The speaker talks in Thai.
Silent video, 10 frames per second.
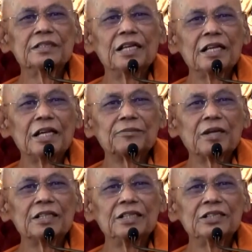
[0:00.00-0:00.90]
ได้รับ
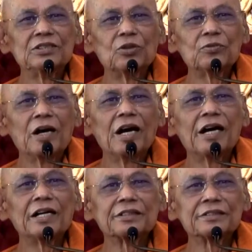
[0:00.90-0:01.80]
อริสงมาก